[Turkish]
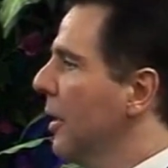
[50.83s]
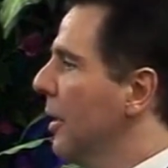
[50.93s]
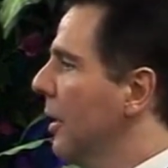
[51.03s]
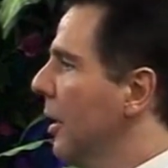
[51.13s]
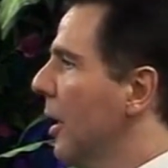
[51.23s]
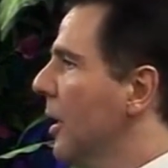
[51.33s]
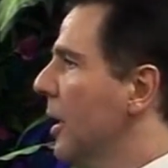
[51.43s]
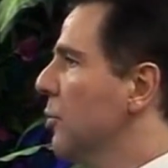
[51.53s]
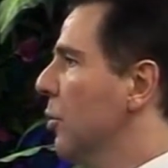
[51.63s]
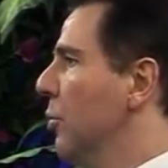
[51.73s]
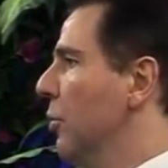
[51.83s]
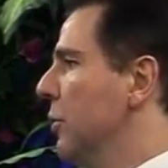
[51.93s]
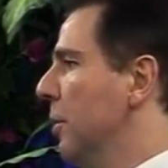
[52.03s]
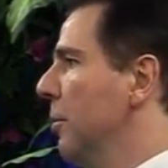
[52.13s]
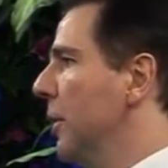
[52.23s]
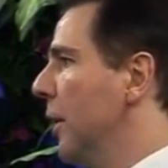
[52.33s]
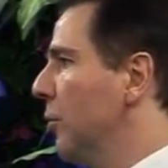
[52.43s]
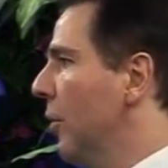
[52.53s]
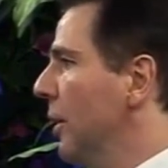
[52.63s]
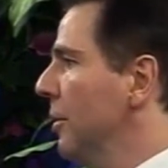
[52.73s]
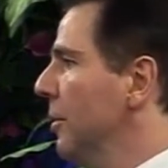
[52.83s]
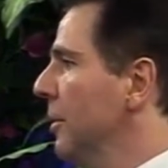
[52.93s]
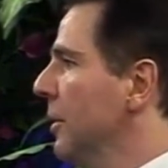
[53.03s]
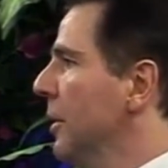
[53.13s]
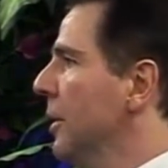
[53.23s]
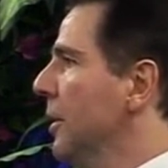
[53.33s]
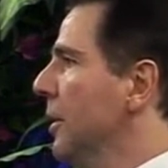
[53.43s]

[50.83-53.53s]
Ee, Ankara'ya sokmuyor hocam Tan Doğan. Hı.